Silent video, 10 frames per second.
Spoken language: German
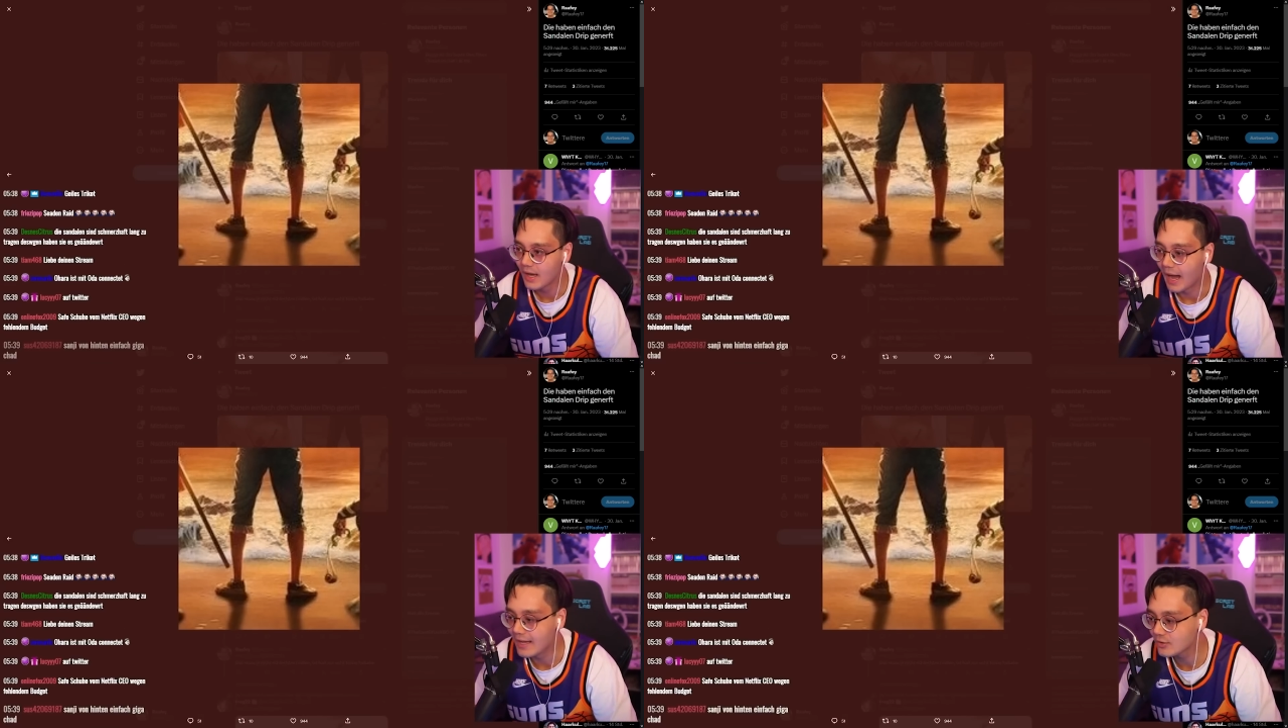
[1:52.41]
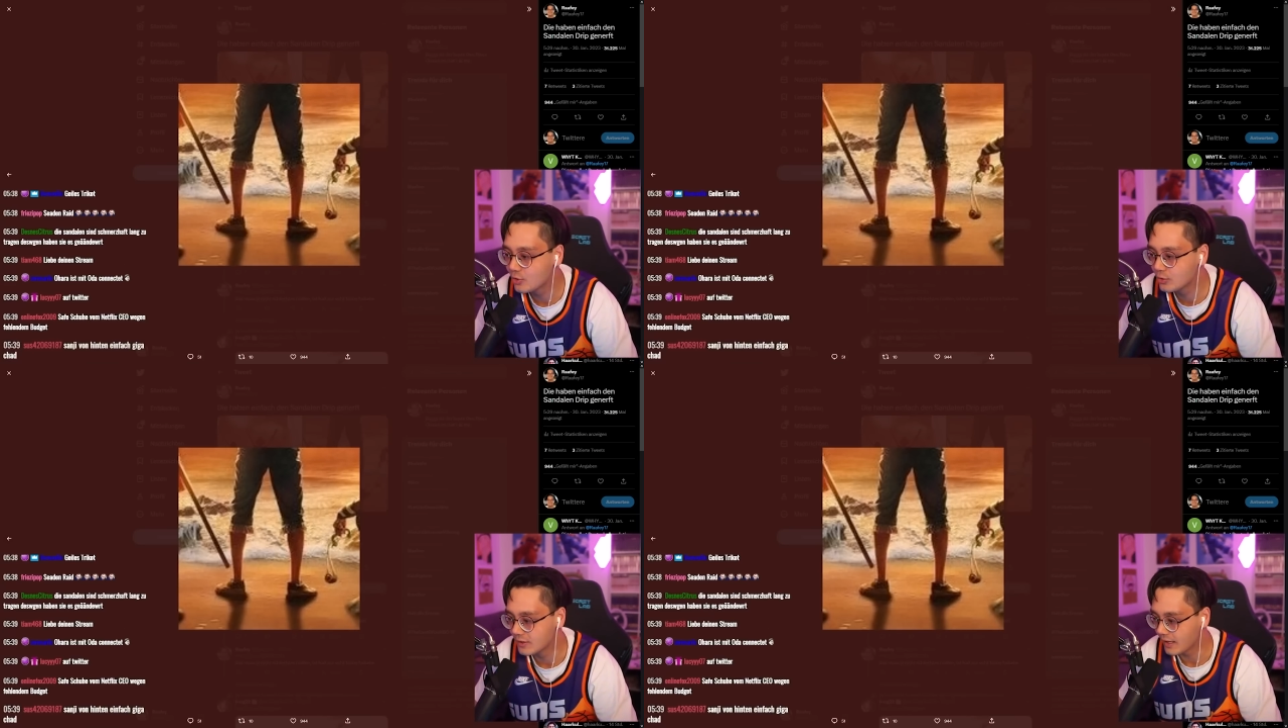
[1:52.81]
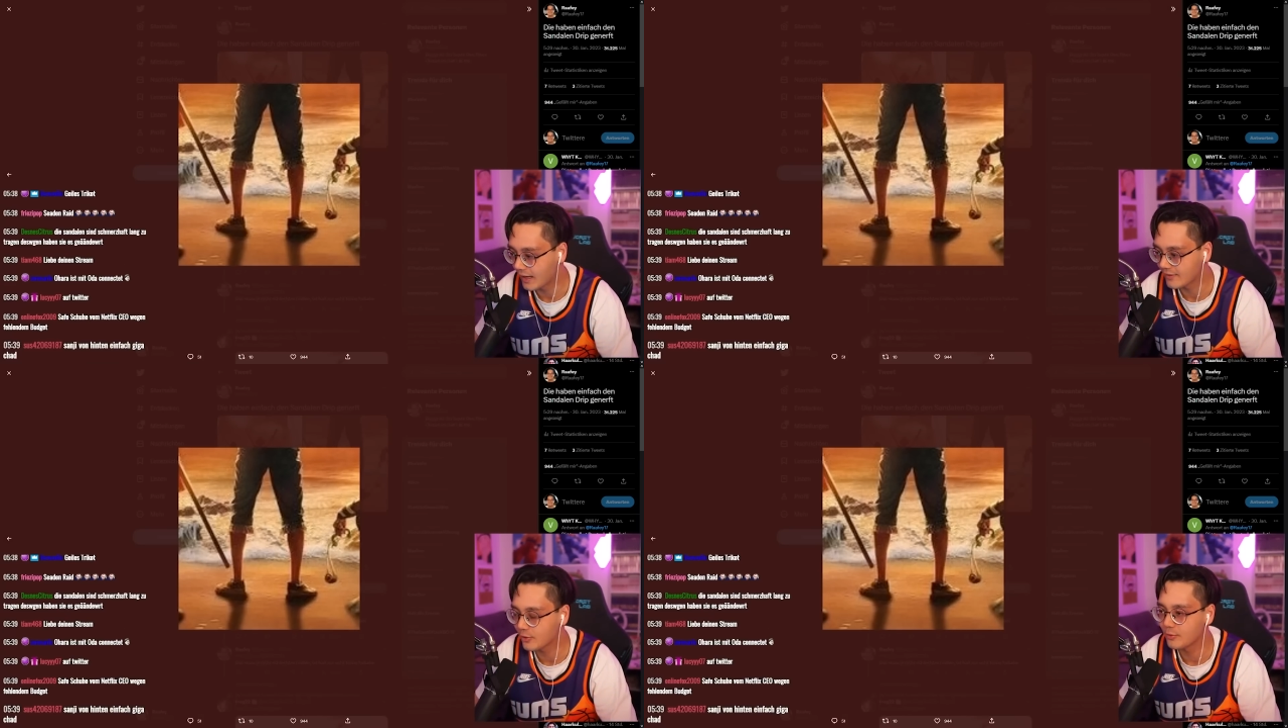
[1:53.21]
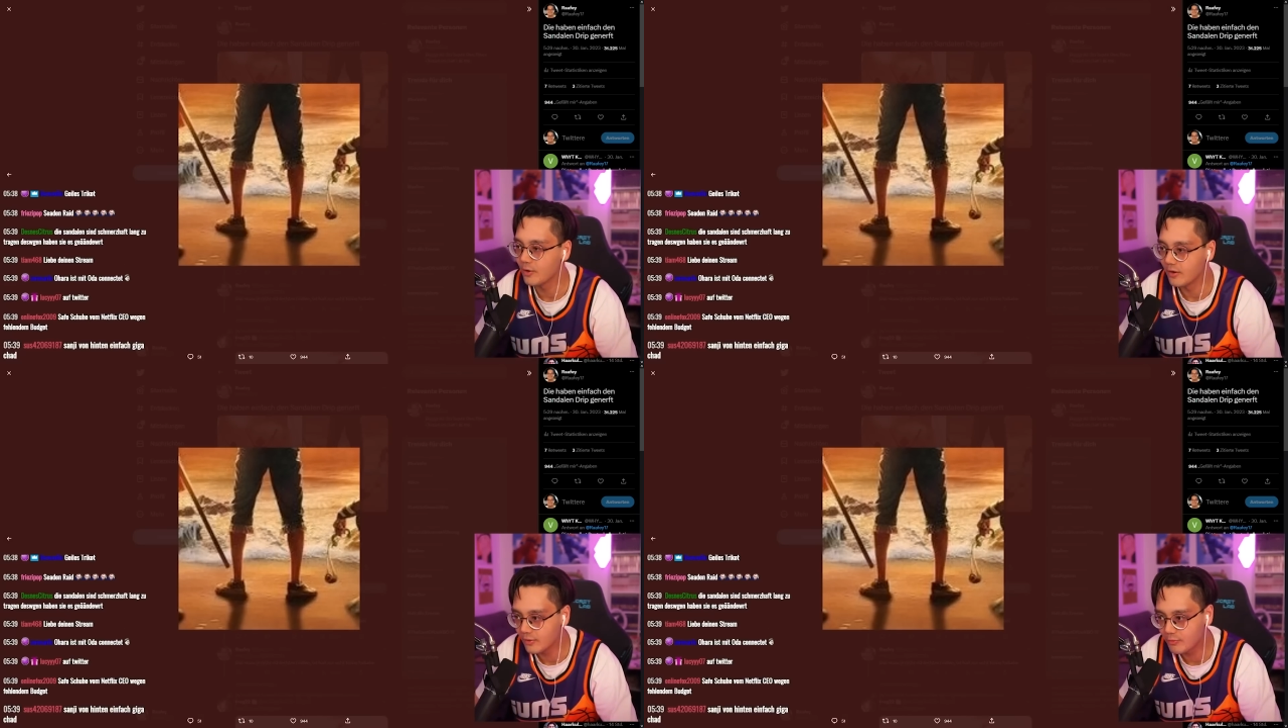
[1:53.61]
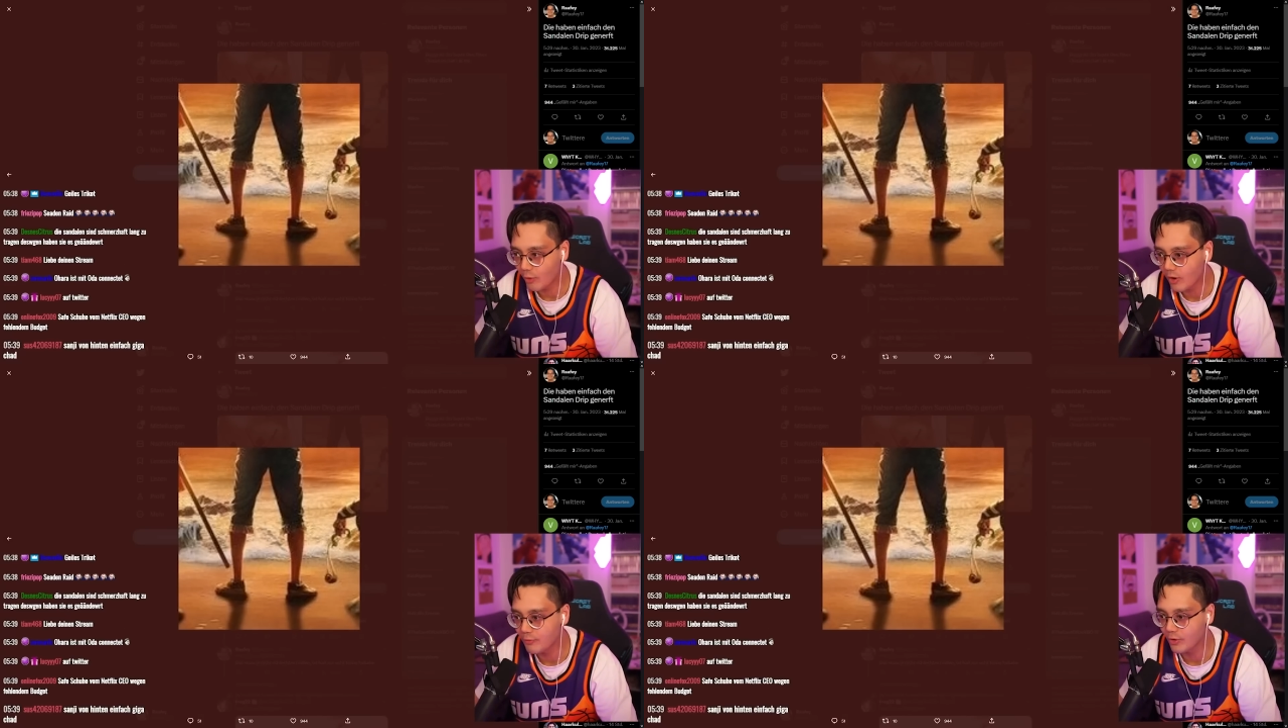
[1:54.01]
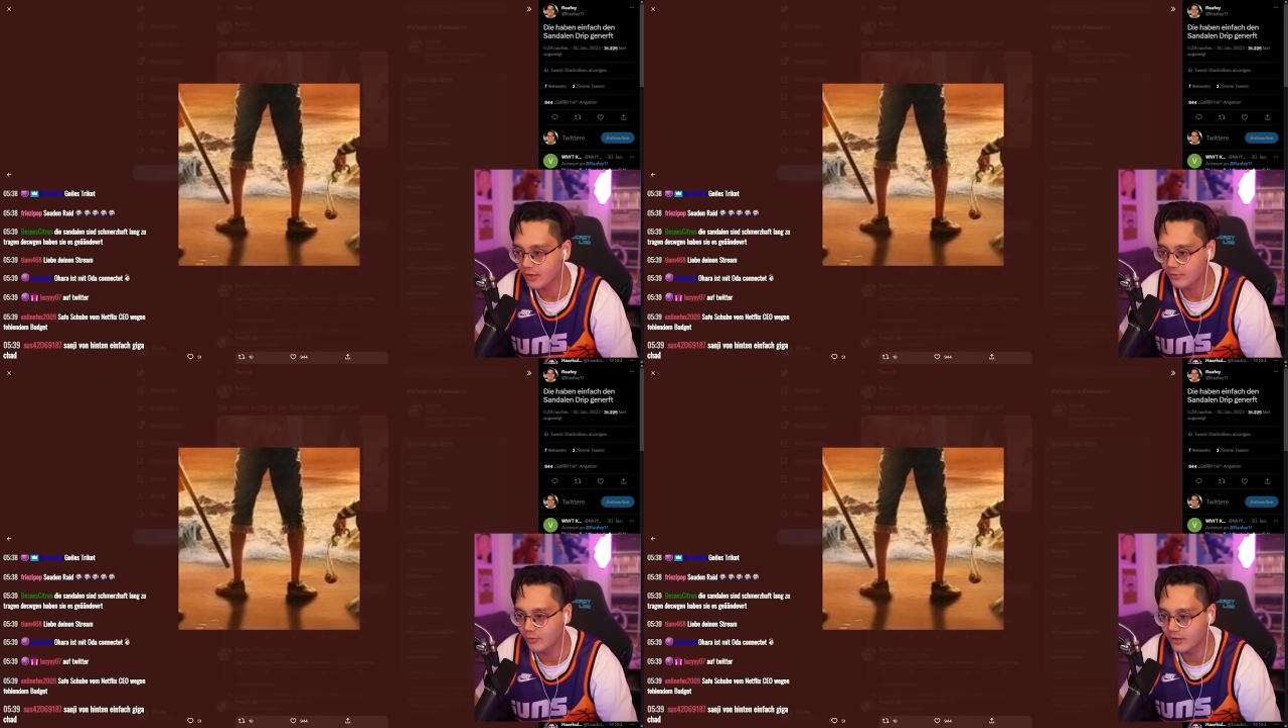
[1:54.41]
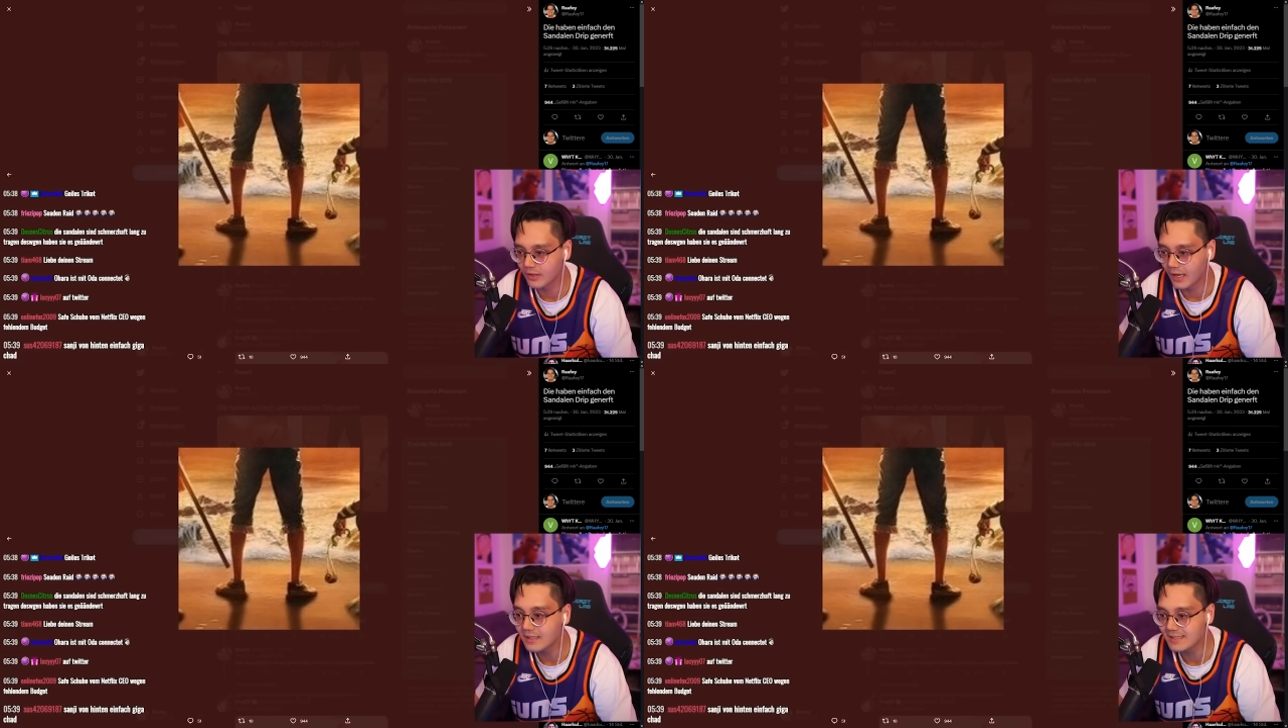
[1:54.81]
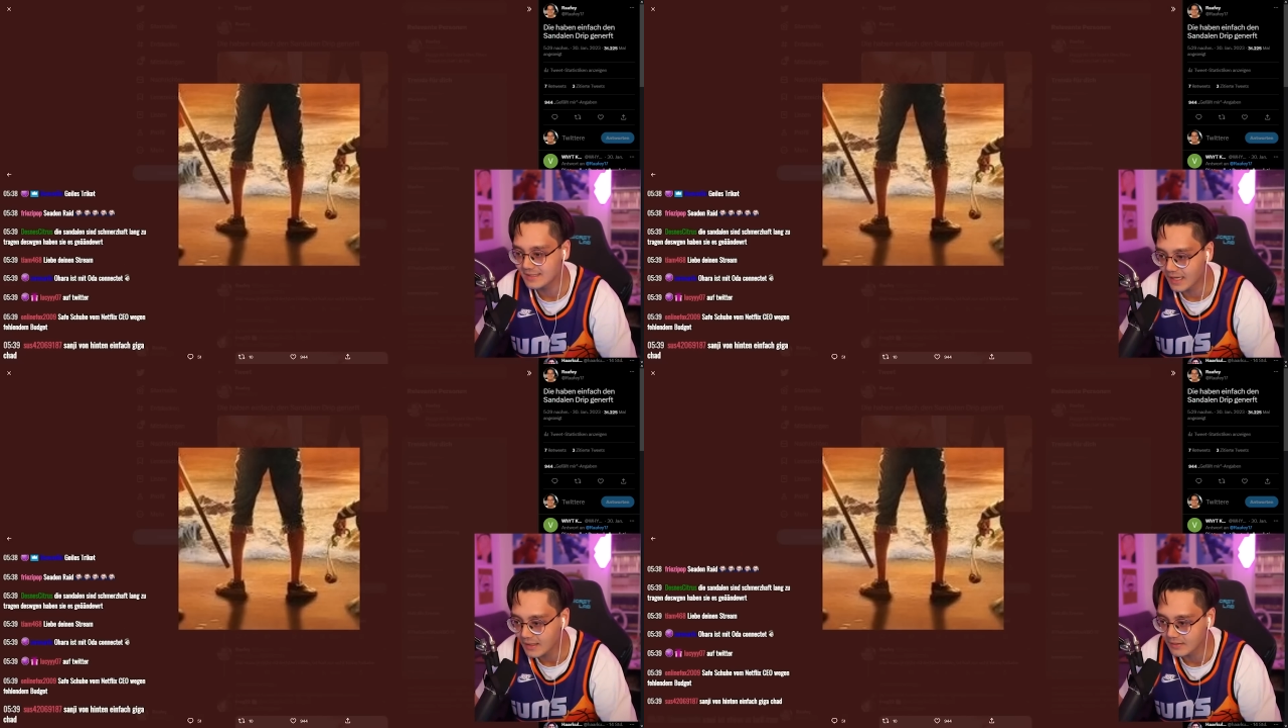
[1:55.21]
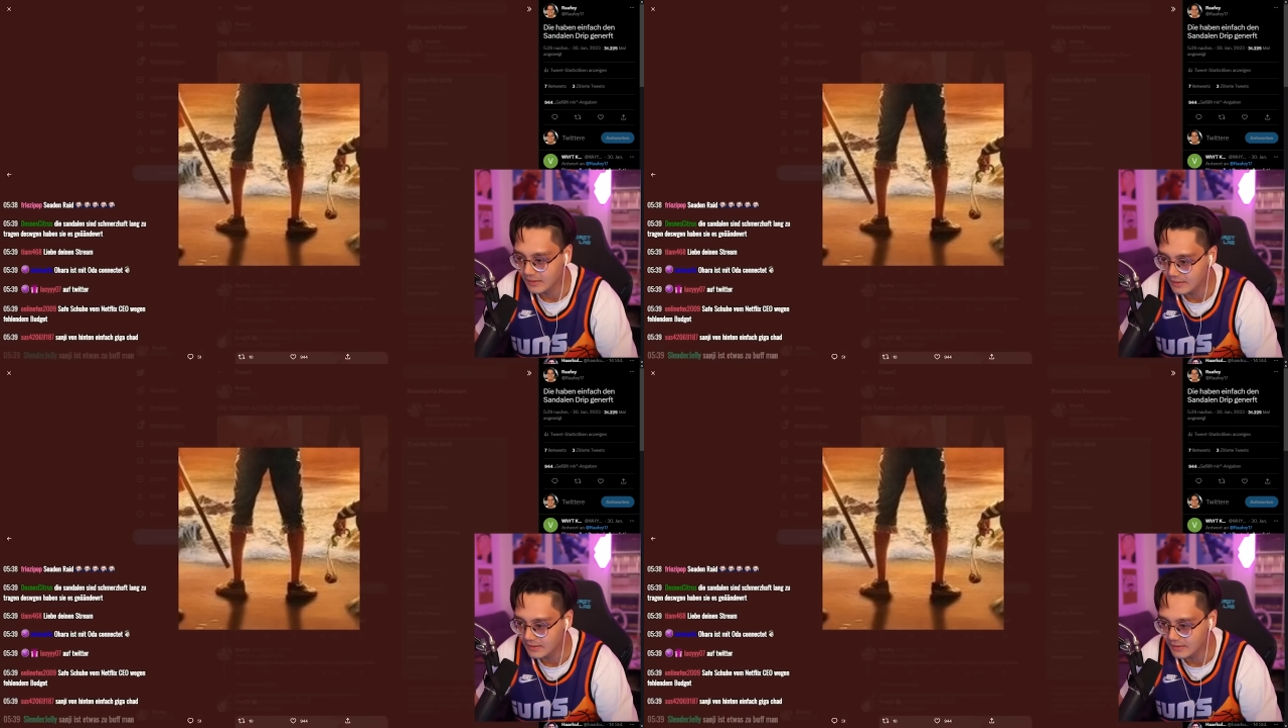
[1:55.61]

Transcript: Also gut, ne? Also äh, vor, vor, vorne ran gesagt, ne?